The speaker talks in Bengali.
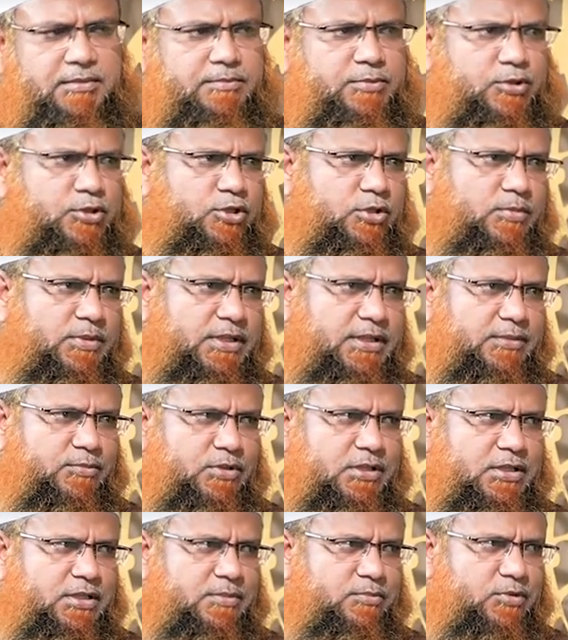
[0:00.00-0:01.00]
প্রথমেই
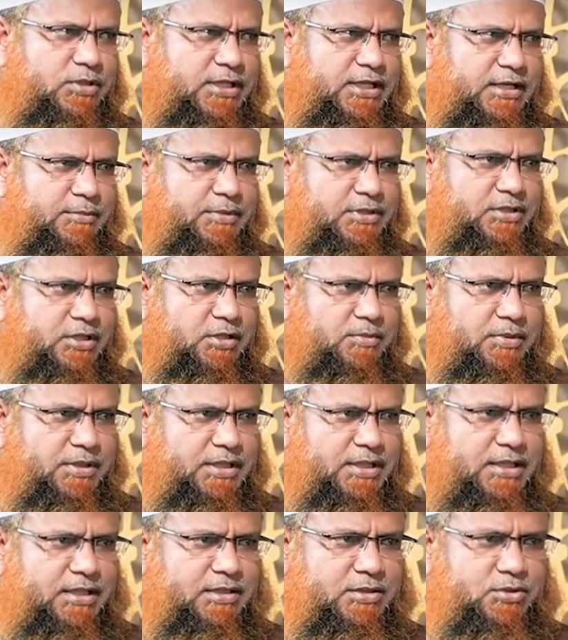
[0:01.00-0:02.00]
মহানব্বুল আলমী
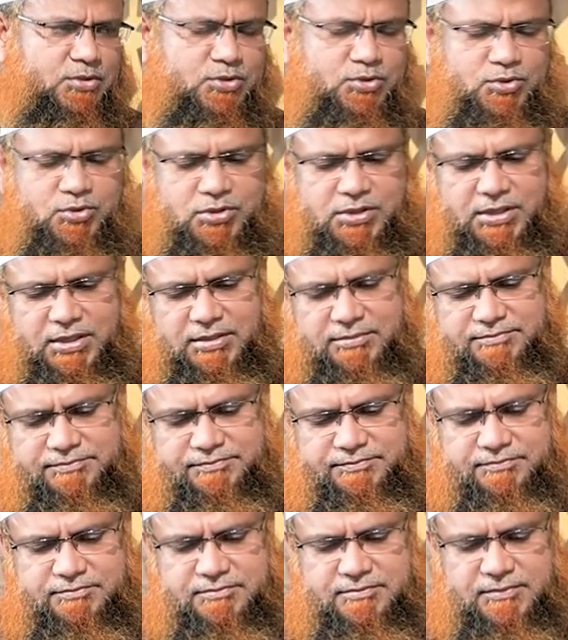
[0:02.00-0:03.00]
দরবারে লাখো শুক্রিয়া
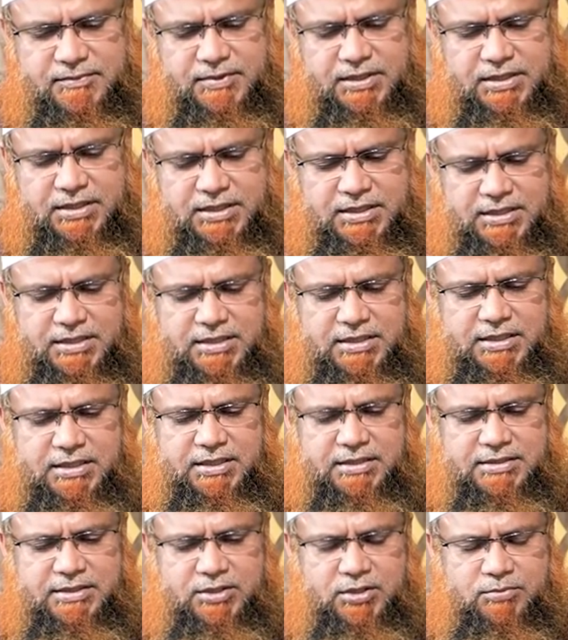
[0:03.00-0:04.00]

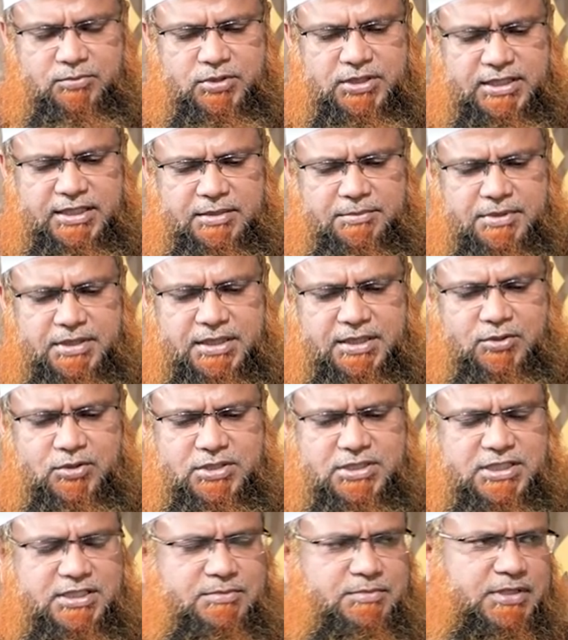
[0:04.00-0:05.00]
যে রব্বুল আলমিনের
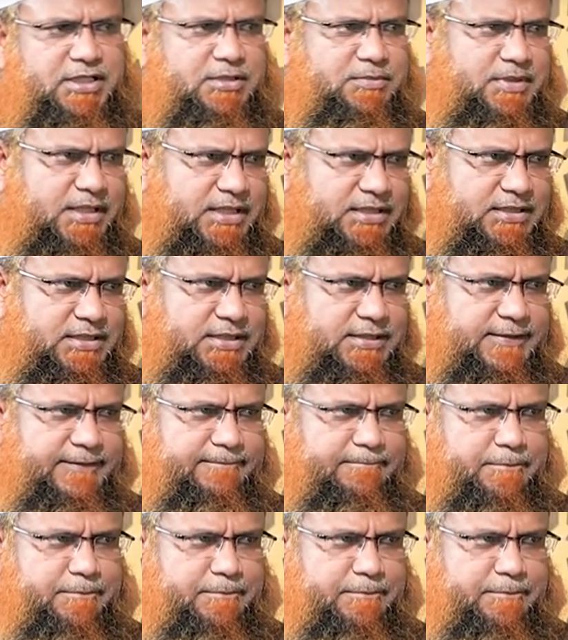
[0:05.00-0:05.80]
অশেষ মেহরবানিতে